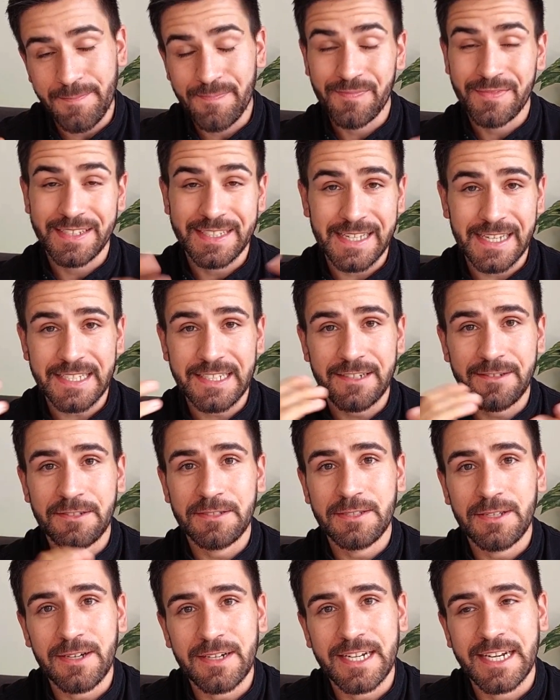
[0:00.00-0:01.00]
Das heißt
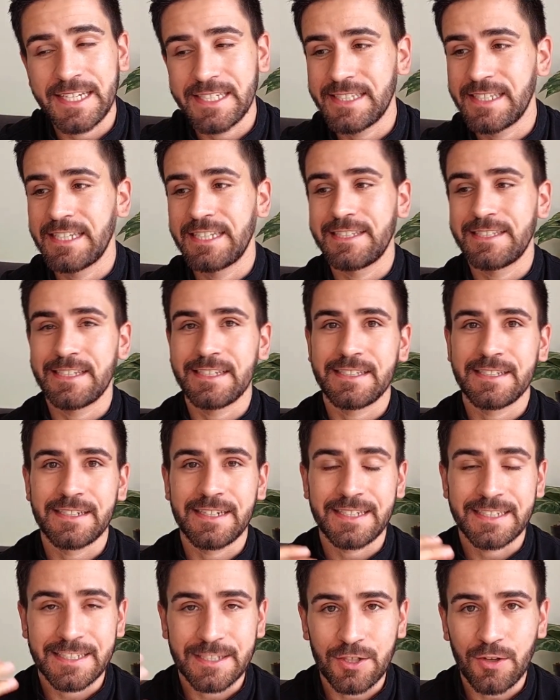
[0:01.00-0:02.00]
natürlich auch gleichzeitig, dass du
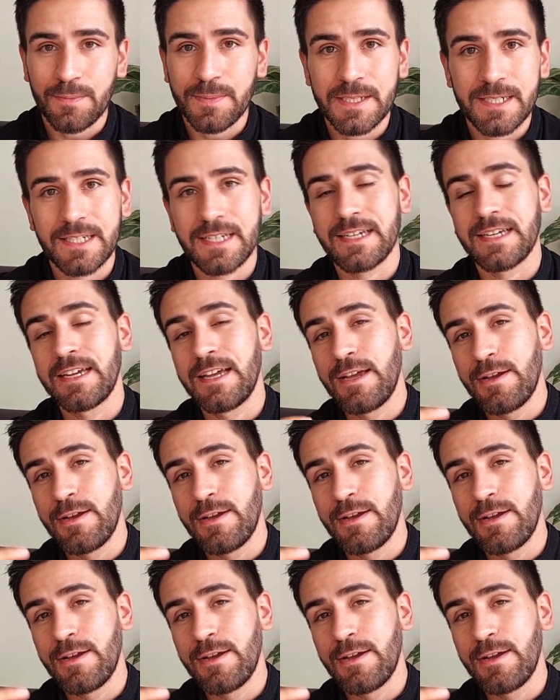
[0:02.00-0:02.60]
das doppelte